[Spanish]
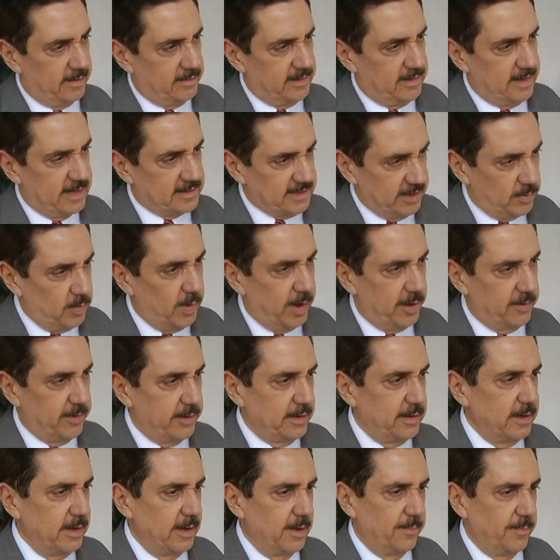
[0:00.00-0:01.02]
19
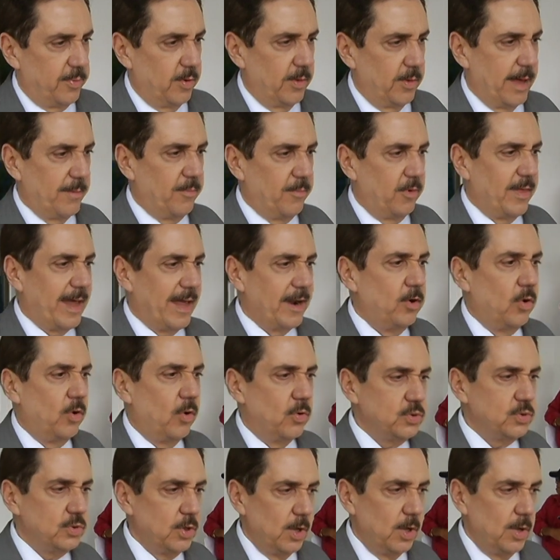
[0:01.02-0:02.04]
podamos dar los
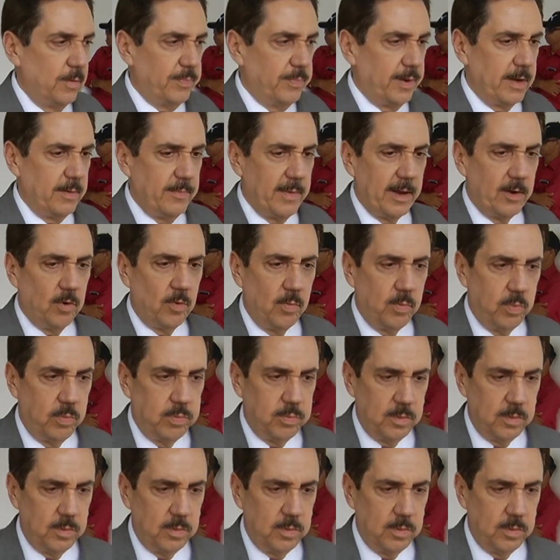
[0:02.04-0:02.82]
primeros